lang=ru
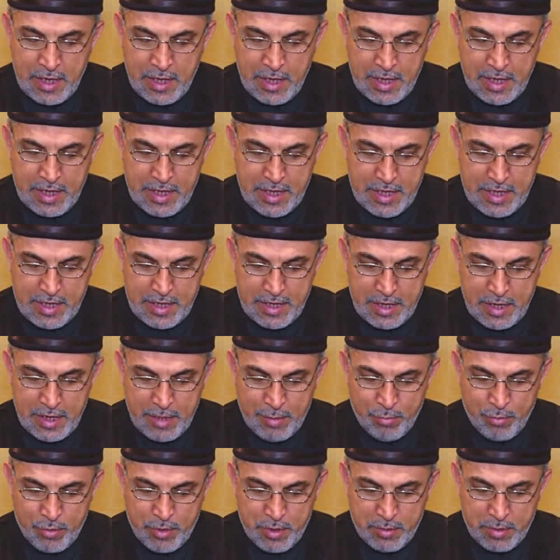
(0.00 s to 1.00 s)
и о том,
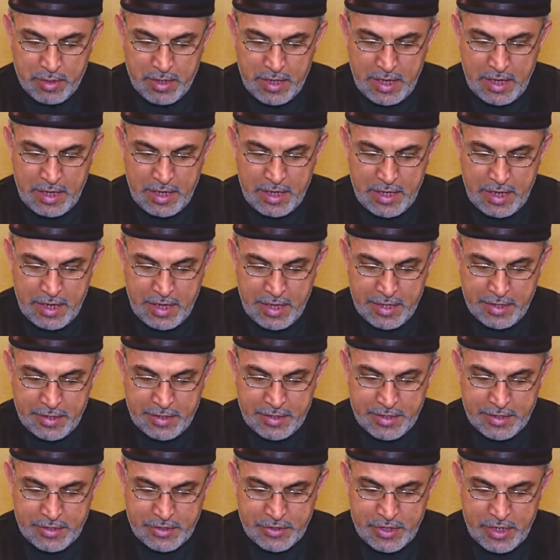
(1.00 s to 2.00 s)
что те, кто хоть и не
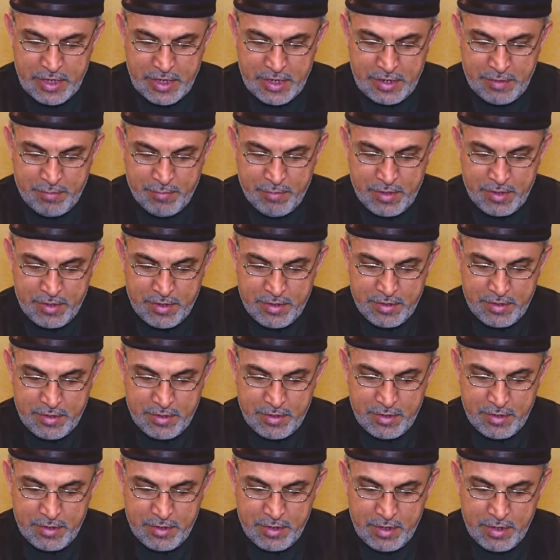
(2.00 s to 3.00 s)
прекратил соблюдать
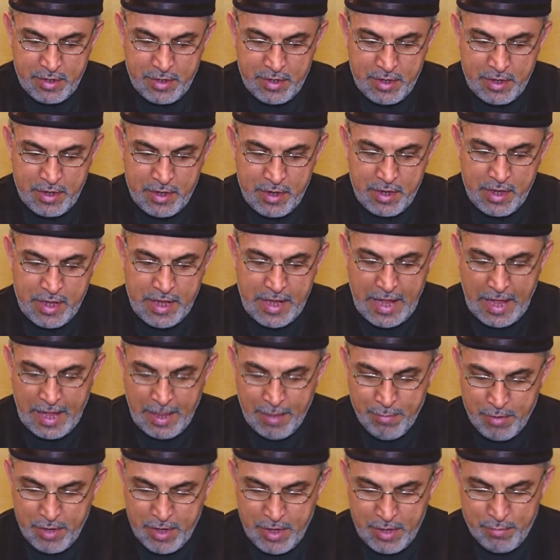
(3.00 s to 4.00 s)
ее законы,
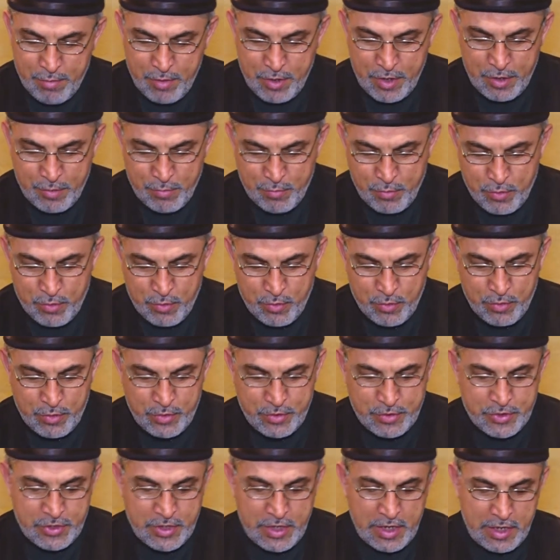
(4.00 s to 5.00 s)
но стал
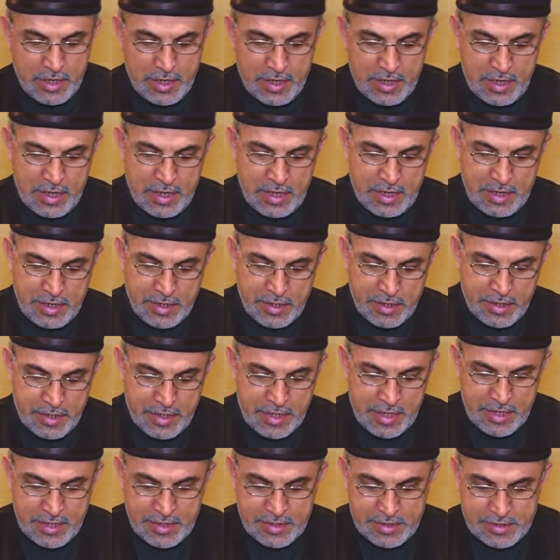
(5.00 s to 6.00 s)
воспринимать это
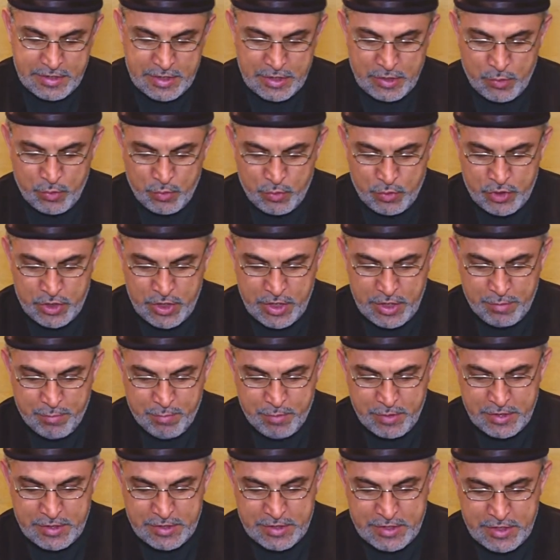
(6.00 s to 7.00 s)
как традицию
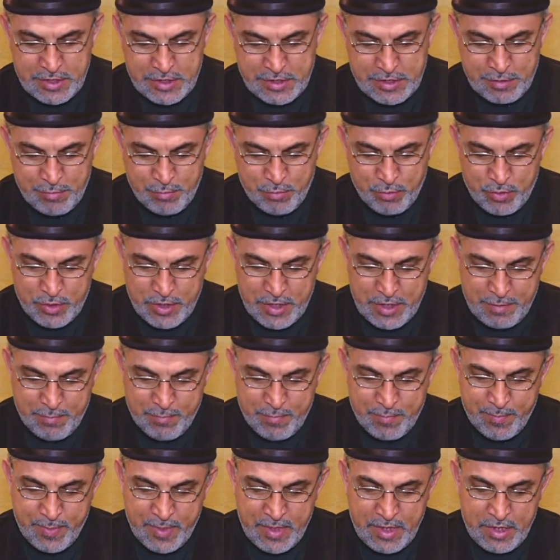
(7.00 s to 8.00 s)
или обычай.
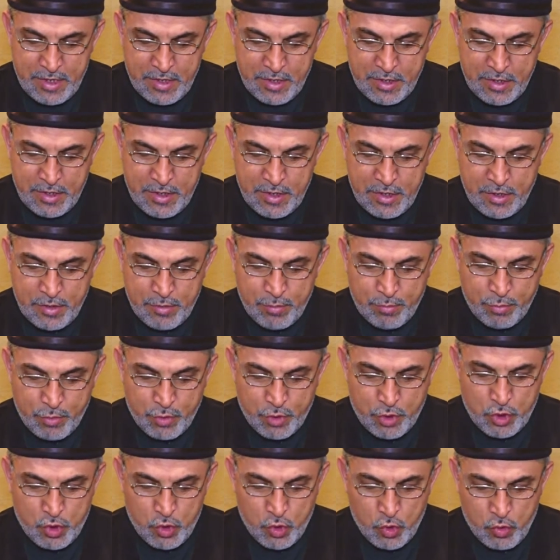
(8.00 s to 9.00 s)

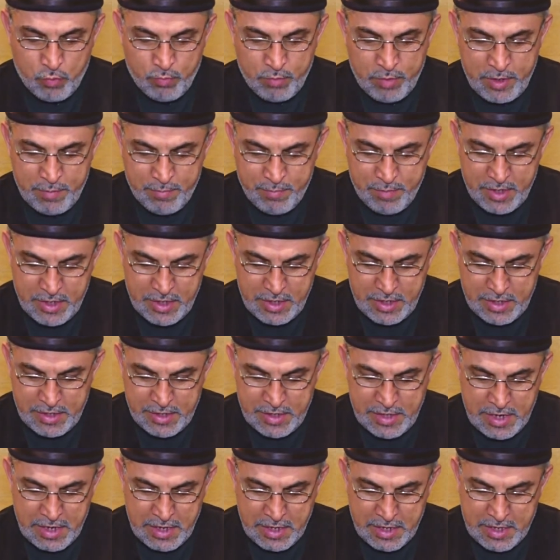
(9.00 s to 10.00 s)
Мы должны знать,
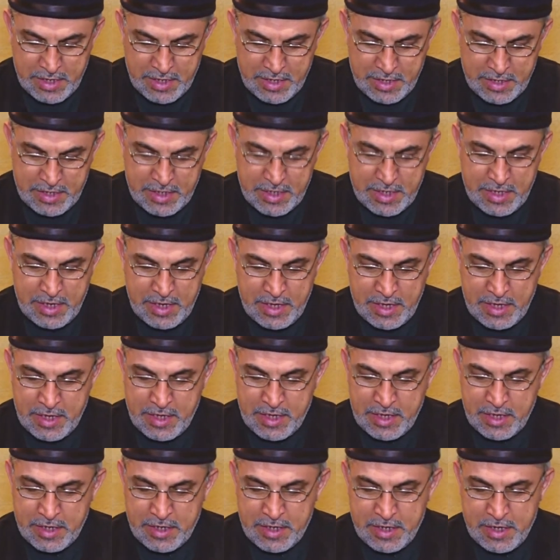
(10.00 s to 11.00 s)
братья, что причина
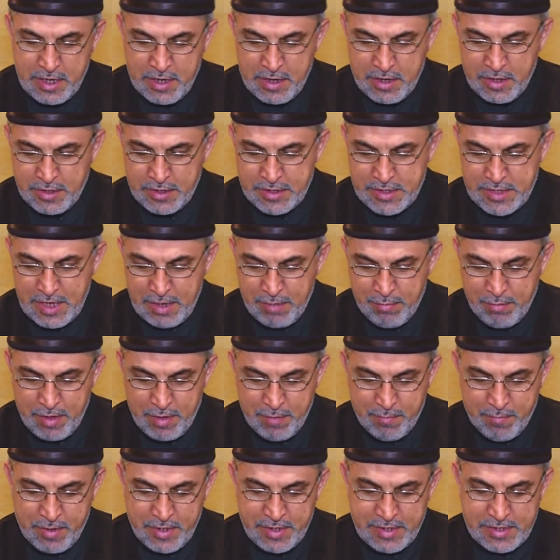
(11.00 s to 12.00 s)
всех телесных и
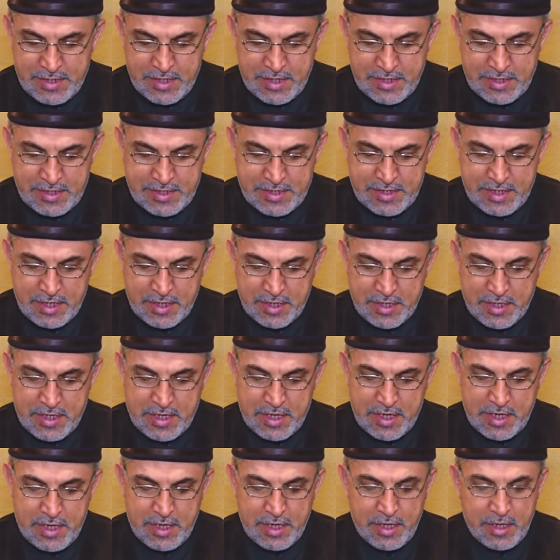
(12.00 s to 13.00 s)
духовных болезней,
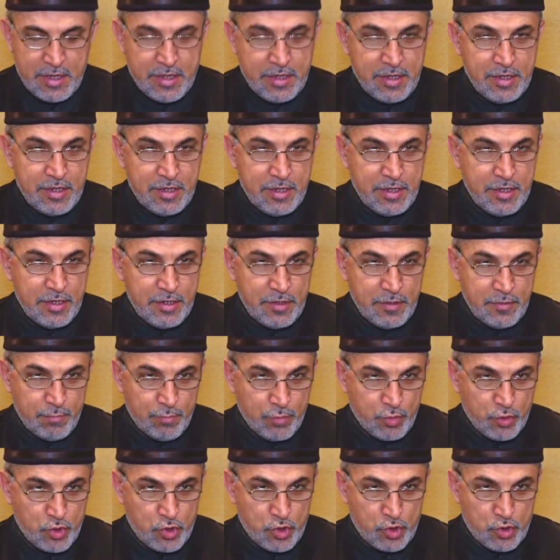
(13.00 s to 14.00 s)
которые бывают у
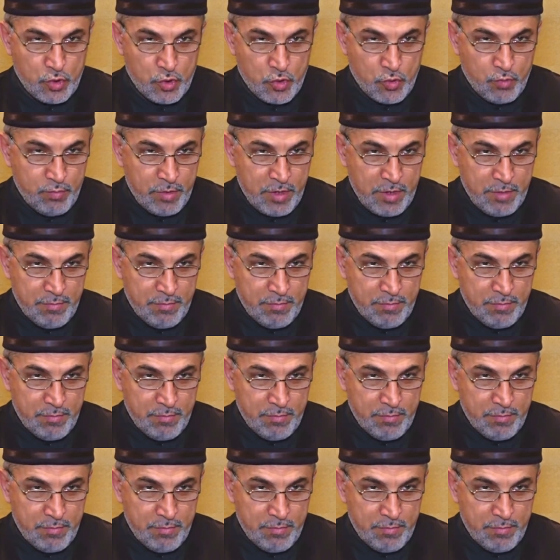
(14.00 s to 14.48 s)
мусульман,